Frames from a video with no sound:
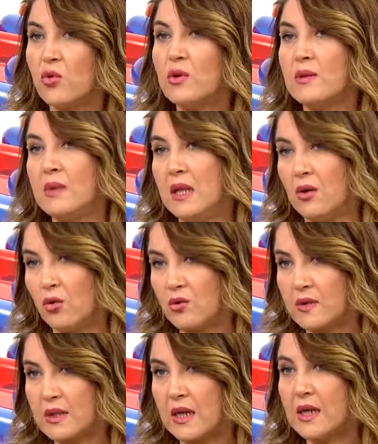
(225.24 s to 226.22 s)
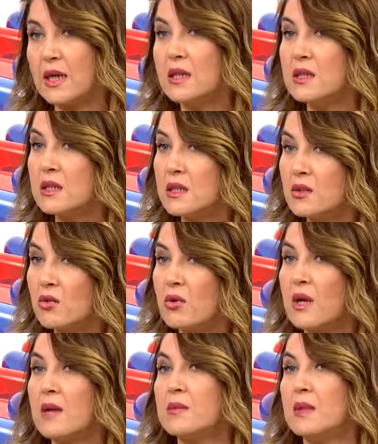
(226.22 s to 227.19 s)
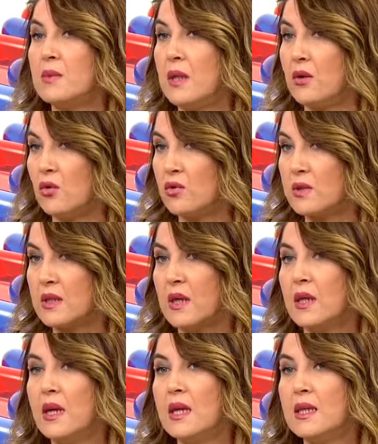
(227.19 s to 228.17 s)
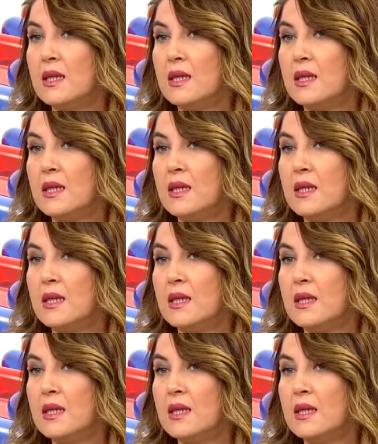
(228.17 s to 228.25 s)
sonra bile olsa, erişkin dönemde bile olsa,